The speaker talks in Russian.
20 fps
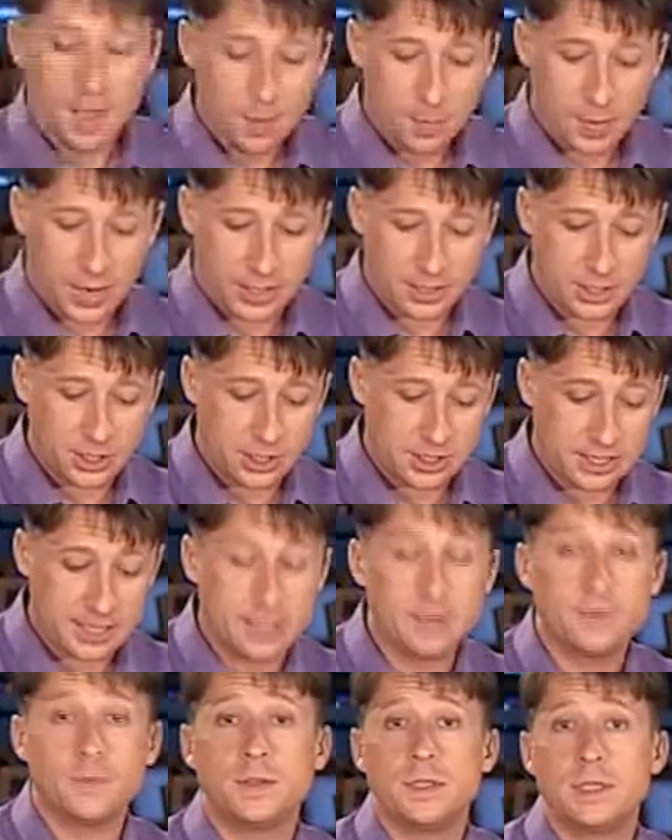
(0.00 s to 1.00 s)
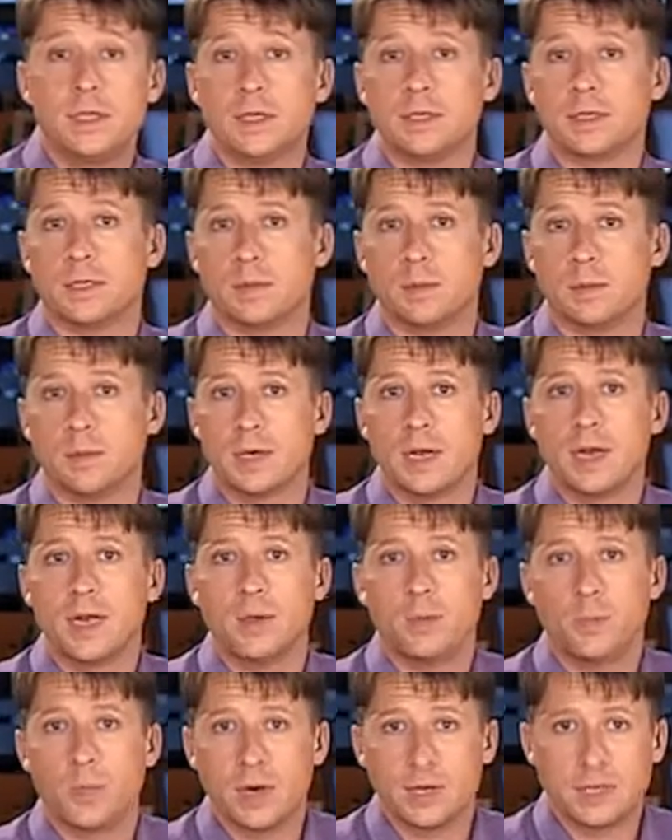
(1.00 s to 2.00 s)
Практически все
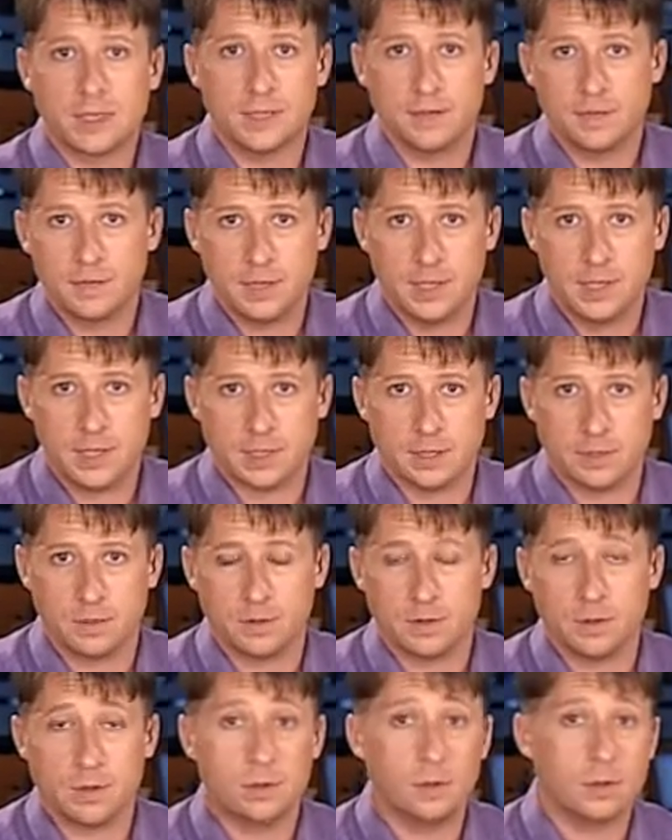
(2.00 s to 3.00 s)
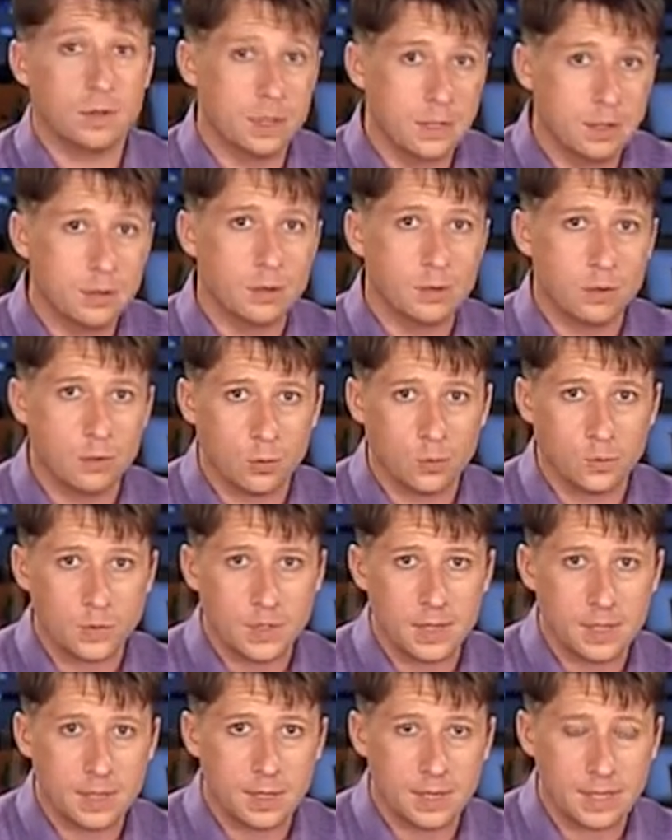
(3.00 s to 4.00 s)
собирали пазлы в детстве, но далеко не у
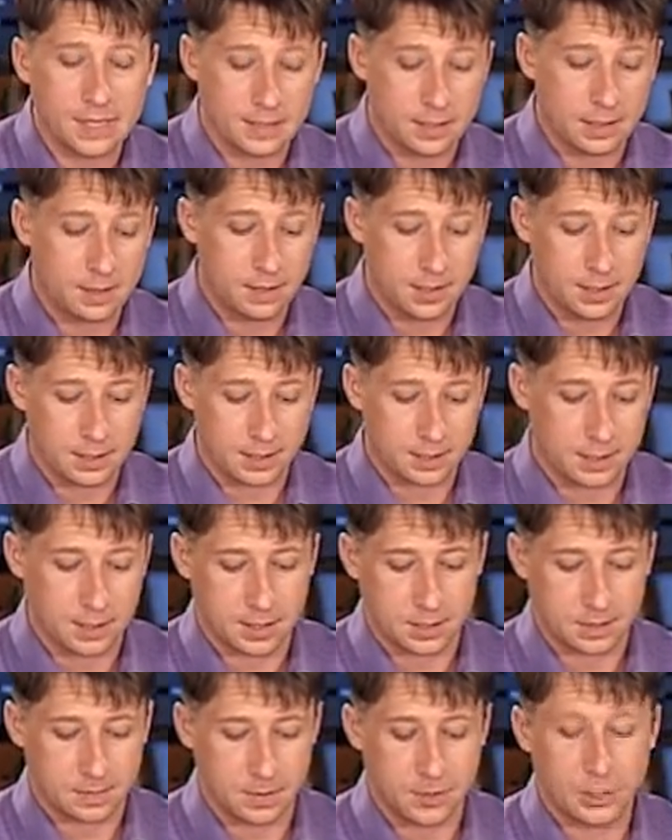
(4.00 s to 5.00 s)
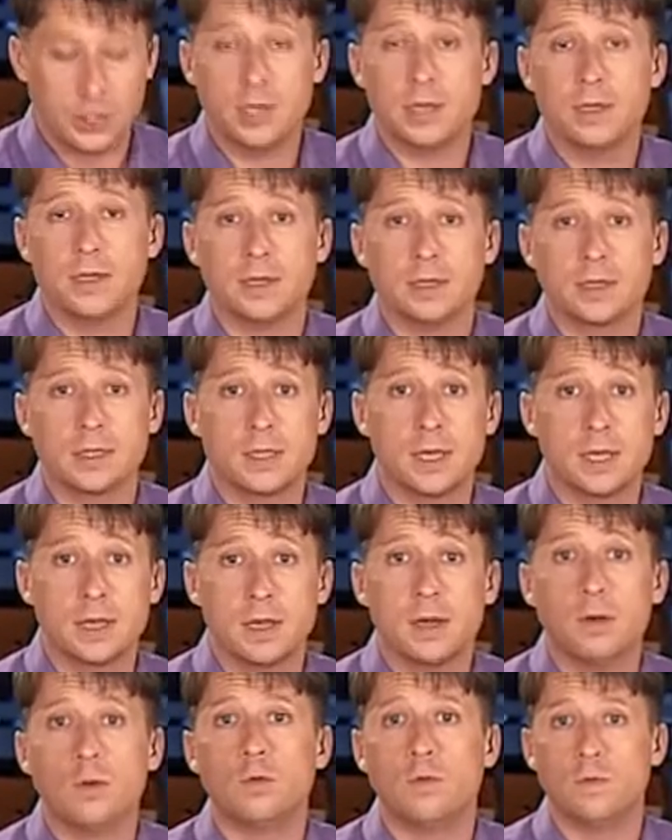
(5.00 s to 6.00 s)
всех это детское развлечение
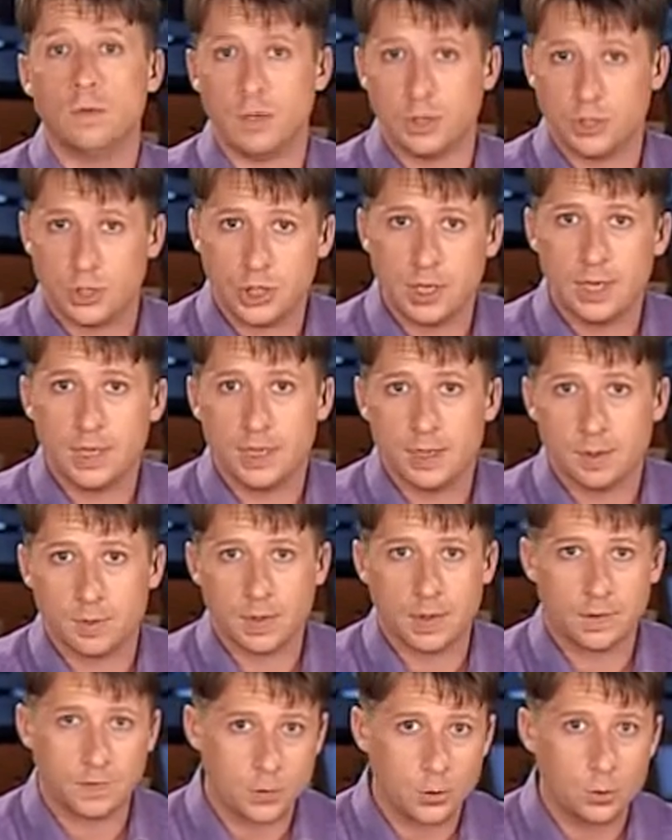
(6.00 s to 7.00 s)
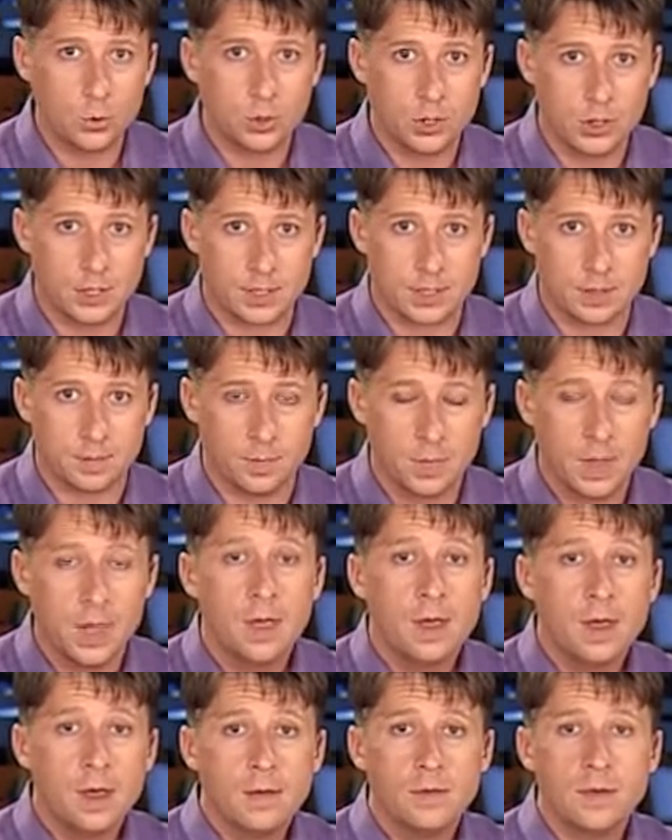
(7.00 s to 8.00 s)
стало увлечением на всю жизнь.
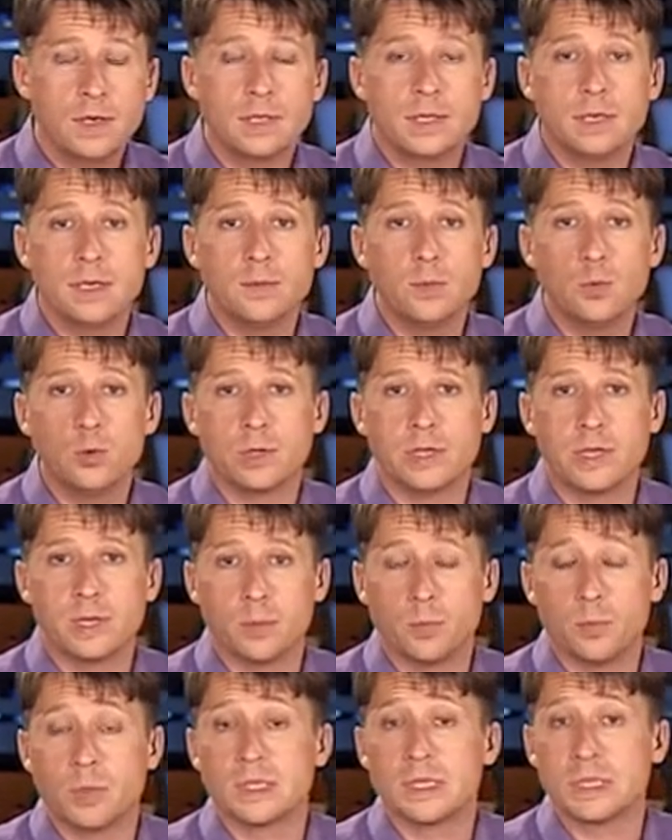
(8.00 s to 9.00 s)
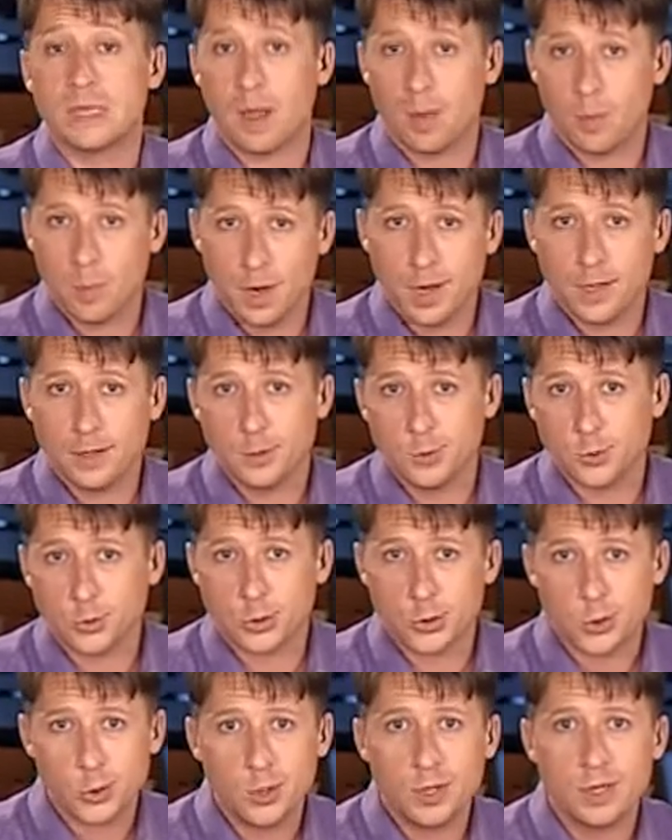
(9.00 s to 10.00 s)
В Екатеринбурге пазломаны
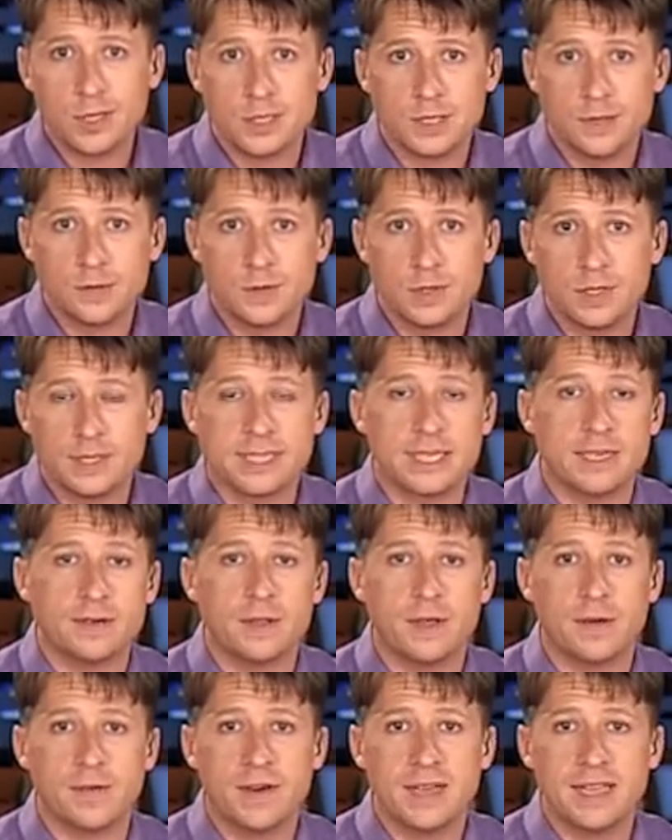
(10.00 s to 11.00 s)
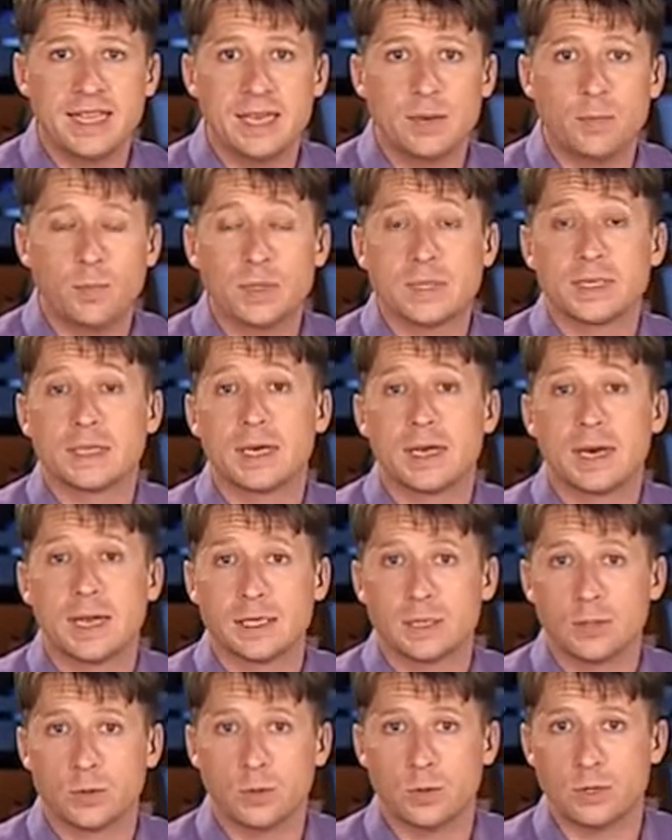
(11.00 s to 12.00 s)
устроили сегодня соревнования по
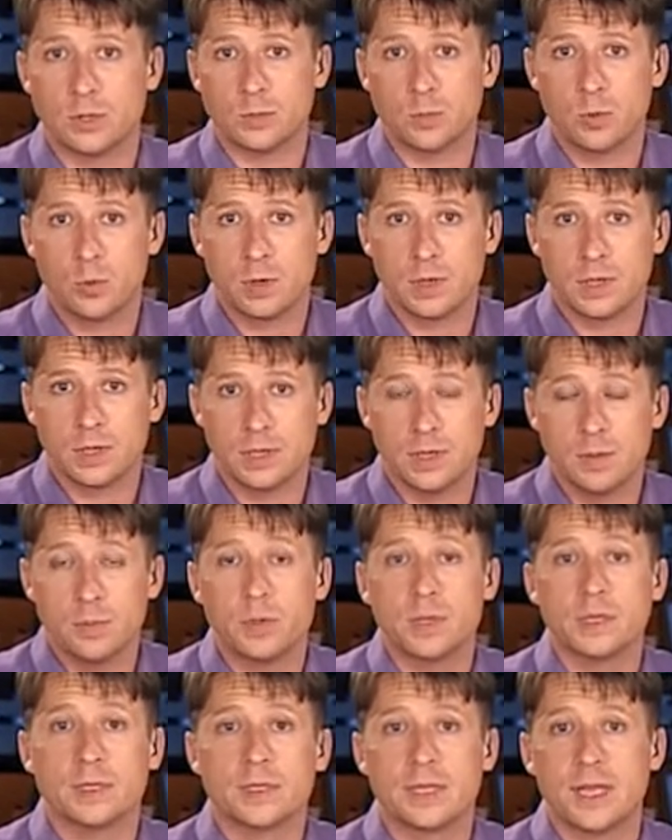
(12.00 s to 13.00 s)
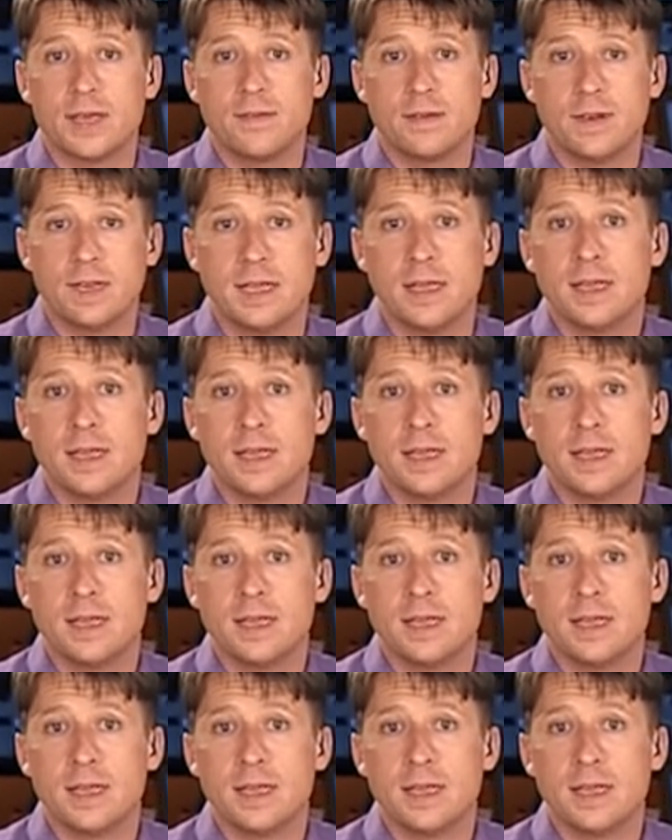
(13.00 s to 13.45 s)
скоростной сборке и представили